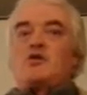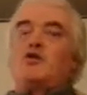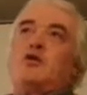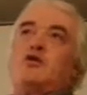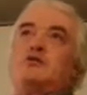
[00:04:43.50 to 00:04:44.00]

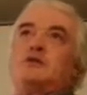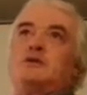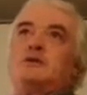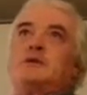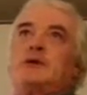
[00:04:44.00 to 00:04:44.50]

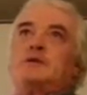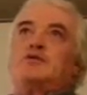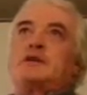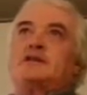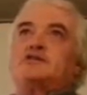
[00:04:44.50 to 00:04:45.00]
con
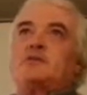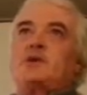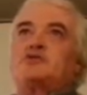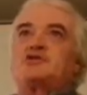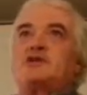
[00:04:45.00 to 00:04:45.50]
allora, adesso
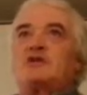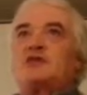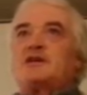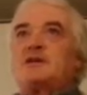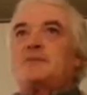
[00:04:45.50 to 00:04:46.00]
abbiamo circa
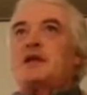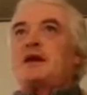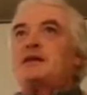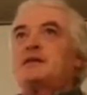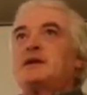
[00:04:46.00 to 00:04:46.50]
80.000
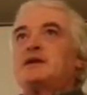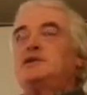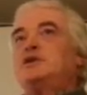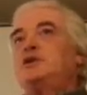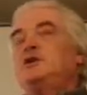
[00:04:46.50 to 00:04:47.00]
ettari
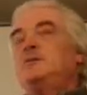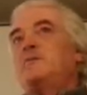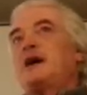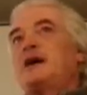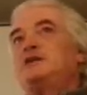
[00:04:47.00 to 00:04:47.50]
di
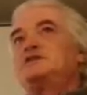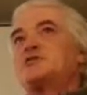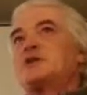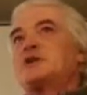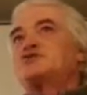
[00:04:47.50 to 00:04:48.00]
mais
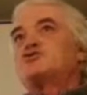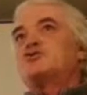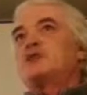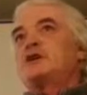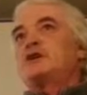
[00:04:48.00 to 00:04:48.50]
qui in
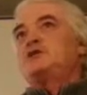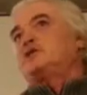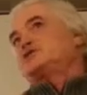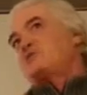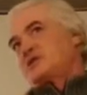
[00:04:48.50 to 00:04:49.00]
regione, il
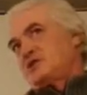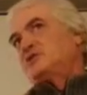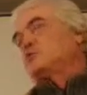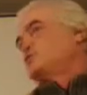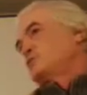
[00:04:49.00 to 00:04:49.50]

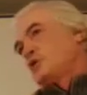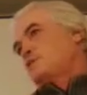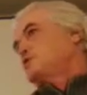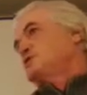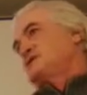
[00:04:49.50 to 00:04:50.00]
10% si può
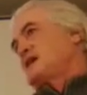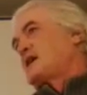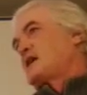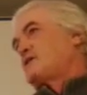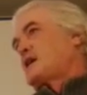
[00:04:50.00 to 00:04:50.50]

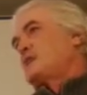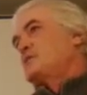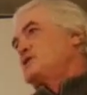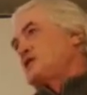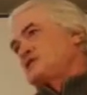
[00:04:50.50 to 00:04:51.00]
ipotizzare che
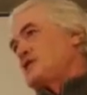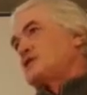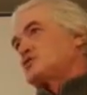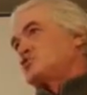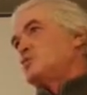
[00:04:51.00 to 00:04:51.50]
verrebbe da, già
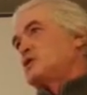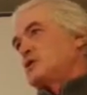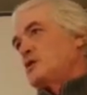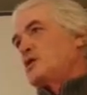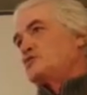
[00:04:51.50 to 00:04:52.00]
da
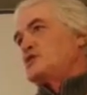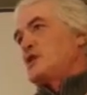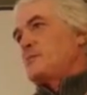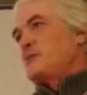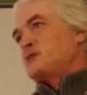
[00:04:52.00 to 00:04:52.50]
subito, no
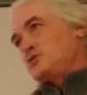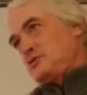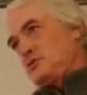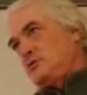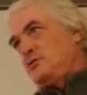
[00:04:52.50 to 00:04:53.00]
OGM? Eh
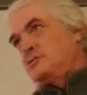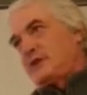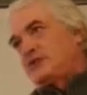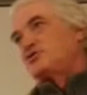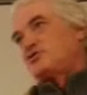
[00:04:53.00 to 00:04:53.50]
sì,
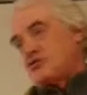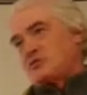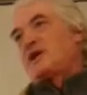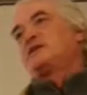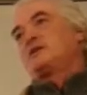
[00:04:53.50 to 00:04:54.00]
perché ci
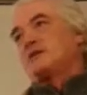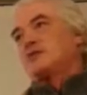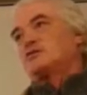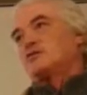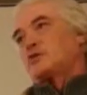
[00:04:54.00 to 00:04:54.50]
sono tanti
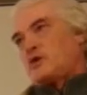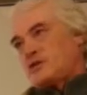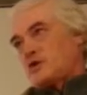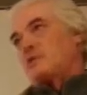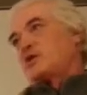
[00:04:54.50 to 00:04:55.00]
agricoltori che
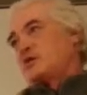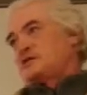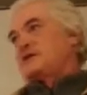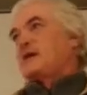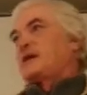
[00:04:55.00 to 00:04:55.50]
vorrebbero
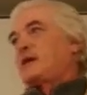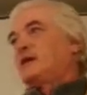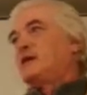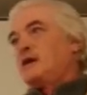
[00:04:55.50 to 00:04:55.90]
iniziare